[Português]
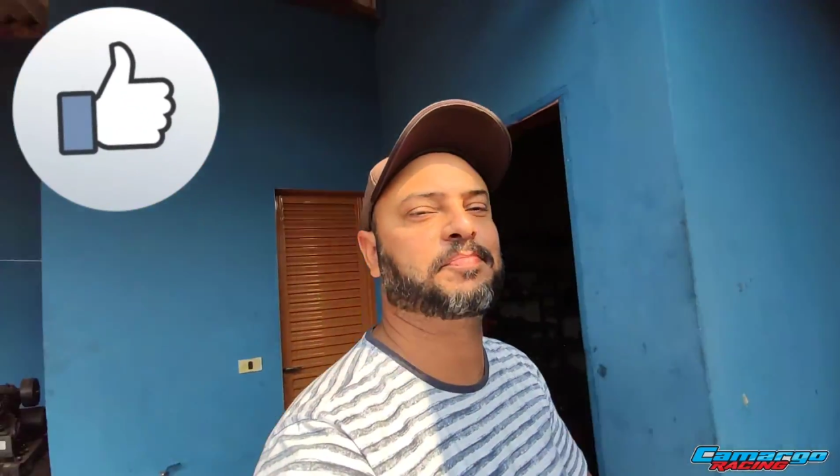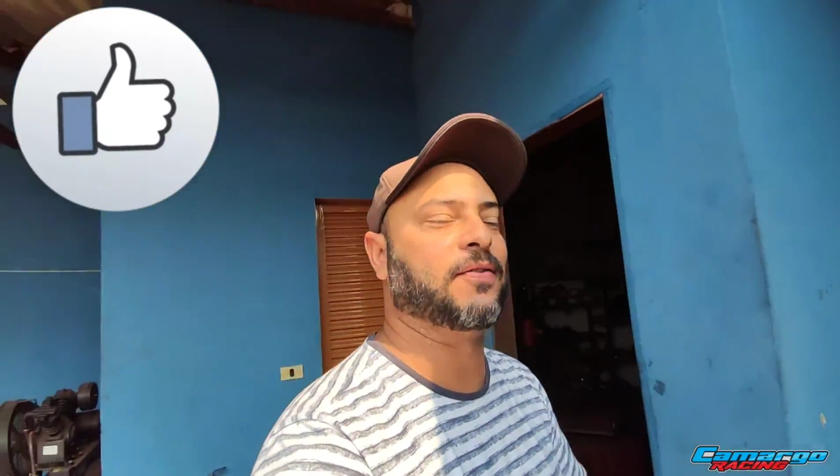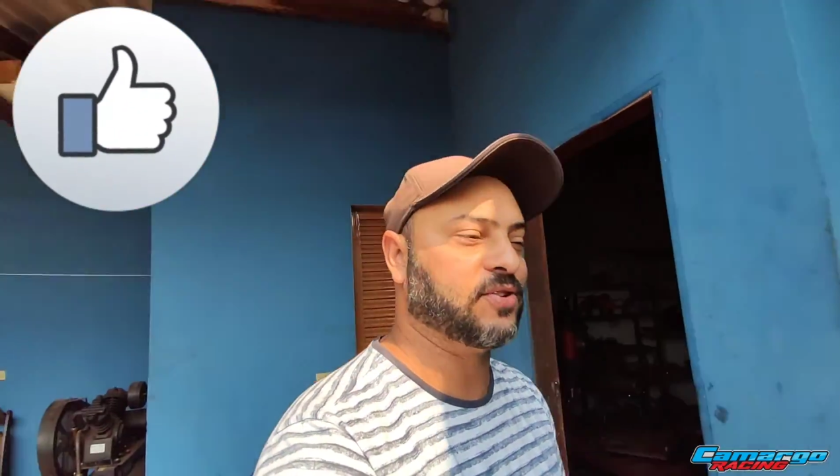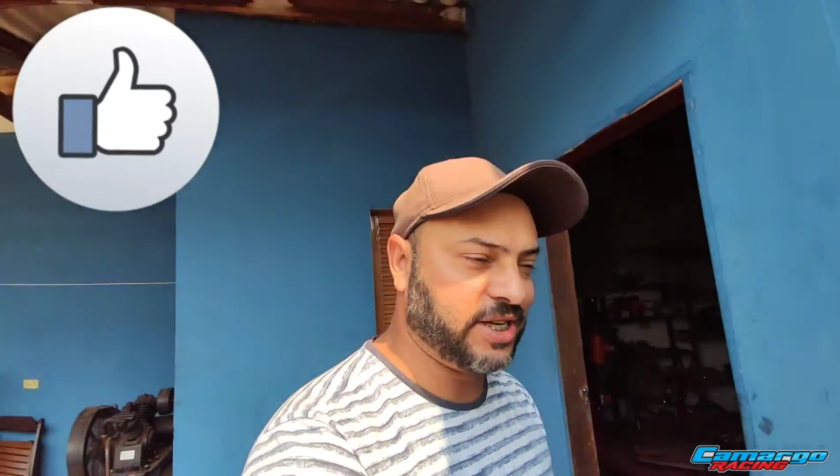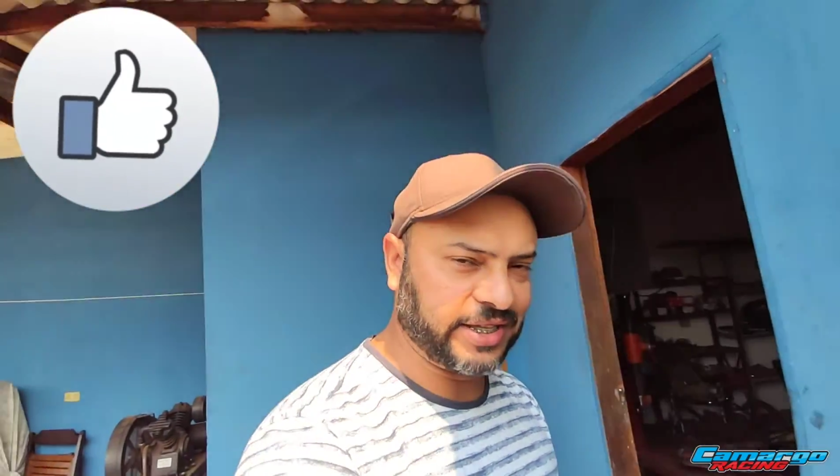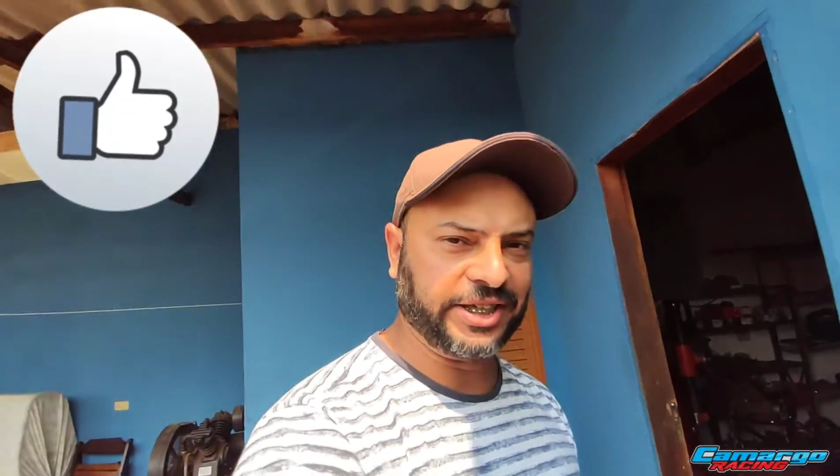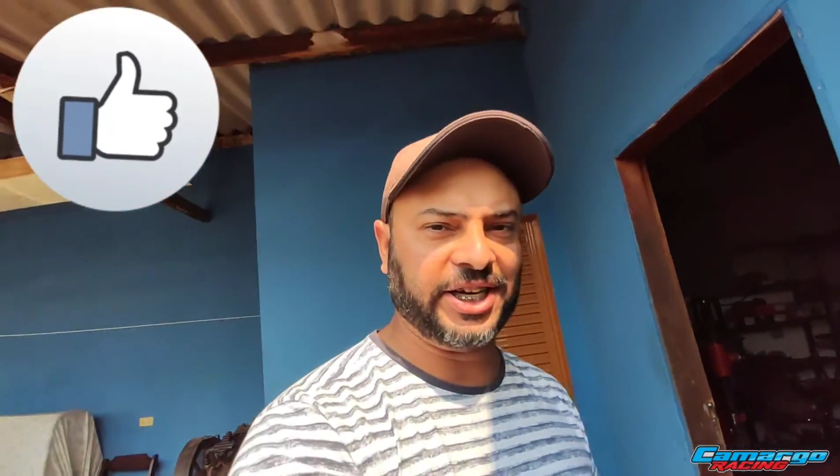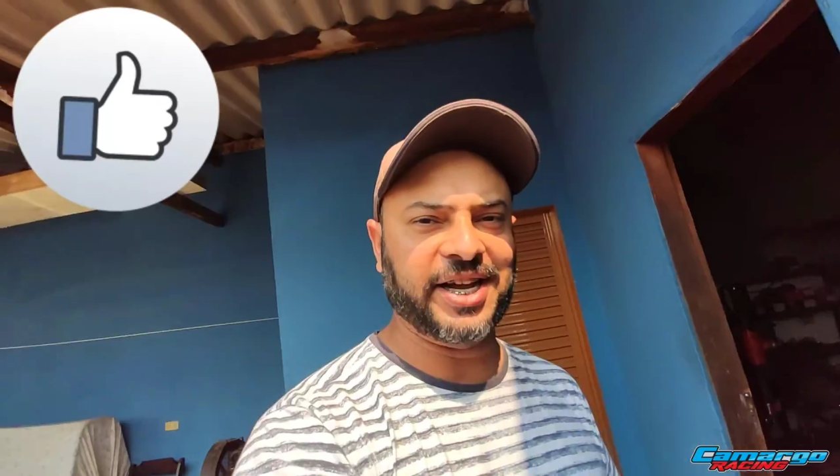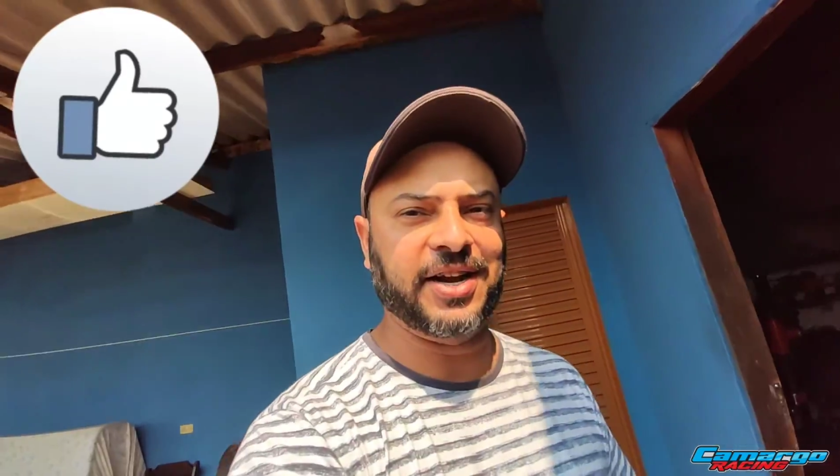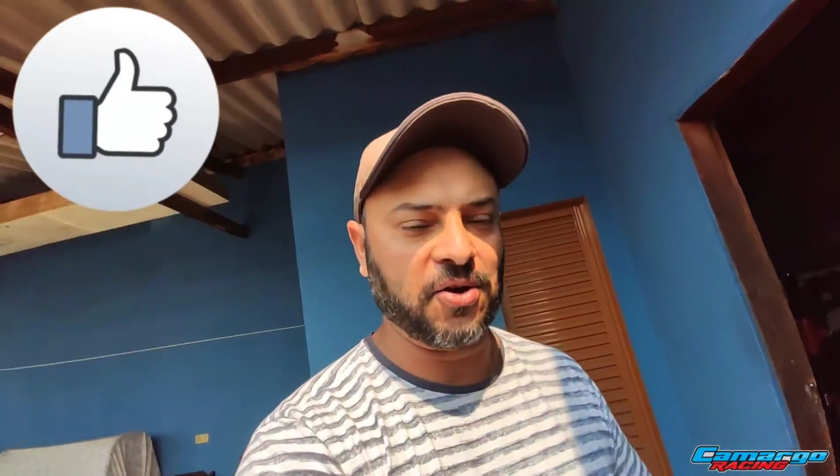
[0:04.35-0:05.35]
Pra você que tá
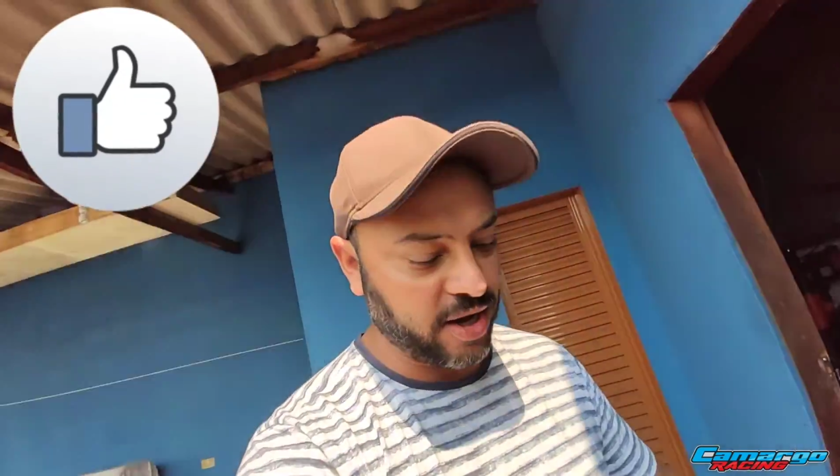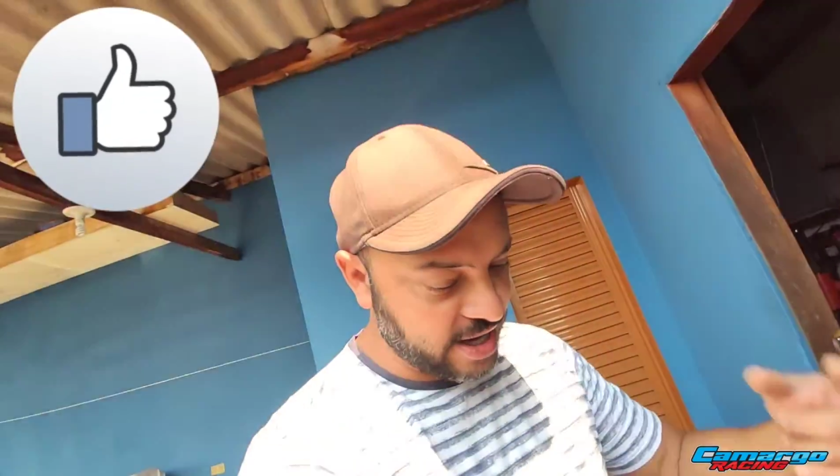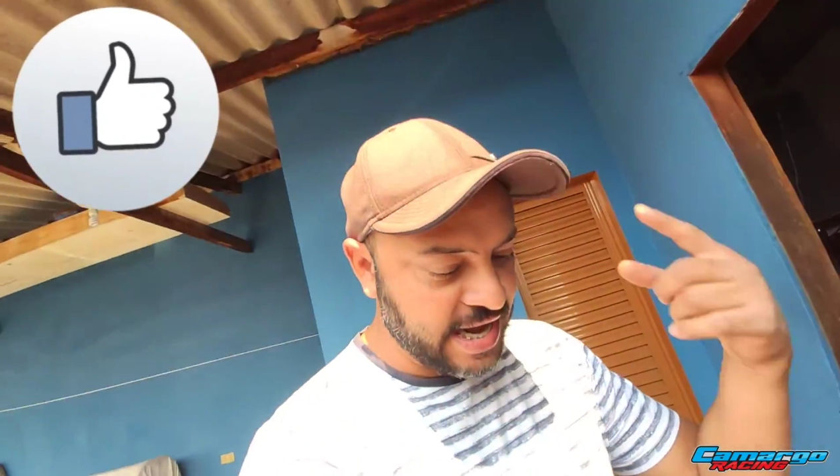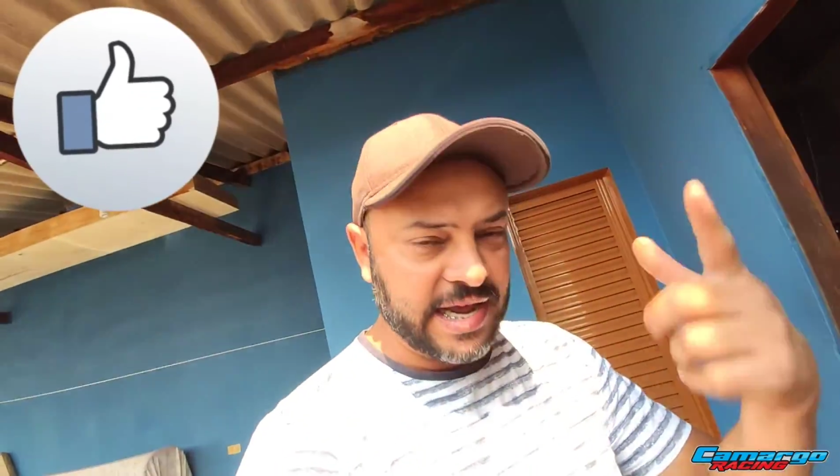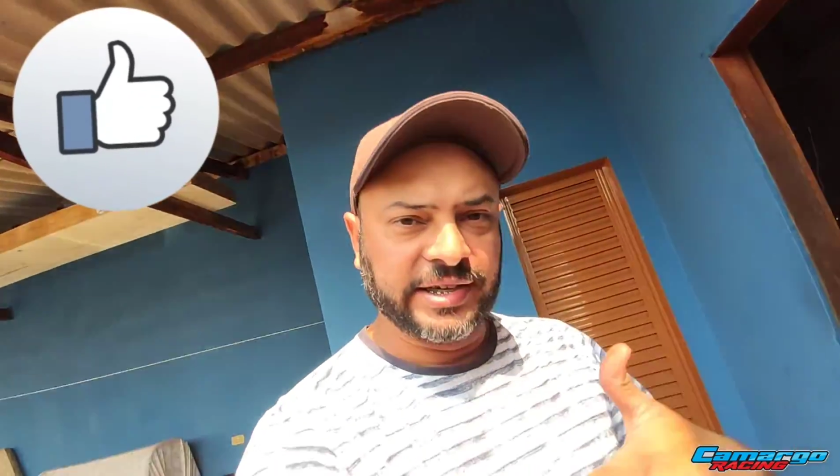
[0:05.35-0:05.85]
chegando agora